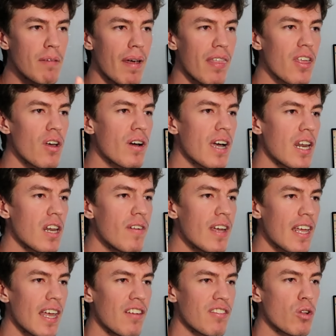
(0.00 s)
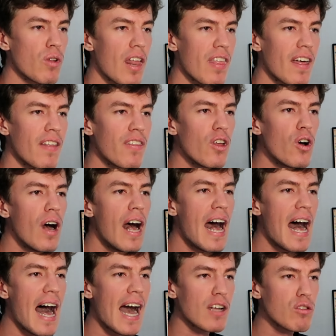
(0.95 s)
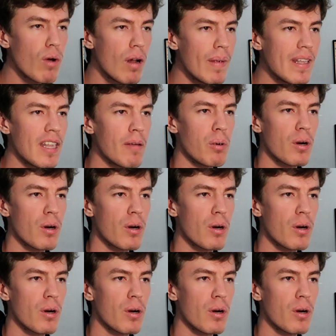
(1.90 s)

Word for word: equipación que River está utilizando actualmente,